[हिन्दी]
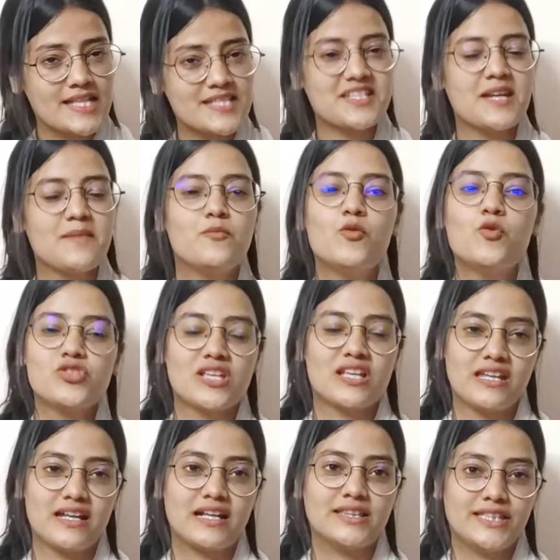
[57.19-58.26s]
इसके मुंह
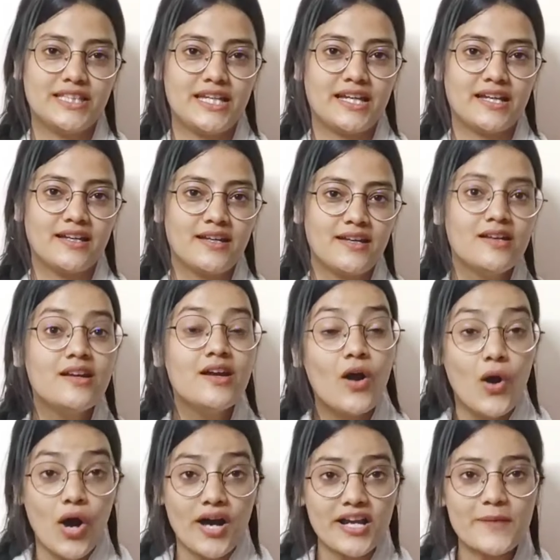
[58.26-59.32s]
से निकलती हैं
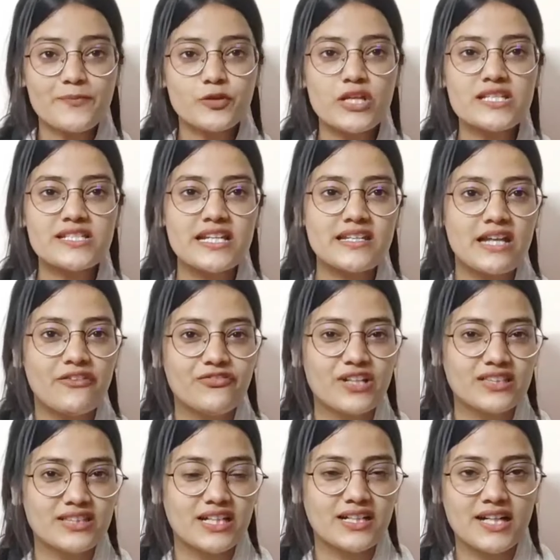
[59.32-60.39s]
और अब तो इसके
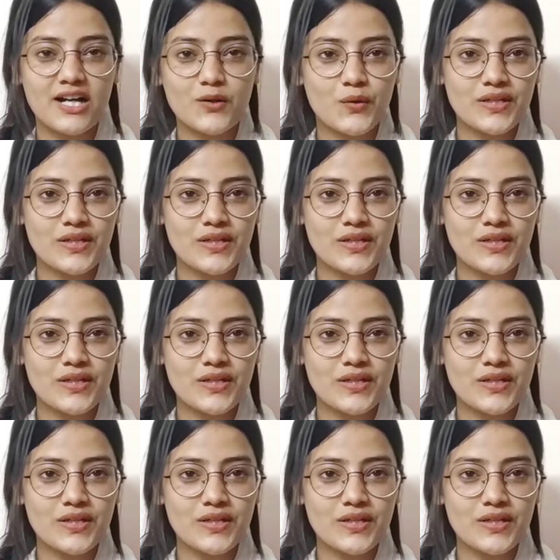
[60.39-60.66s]
नफरत तक का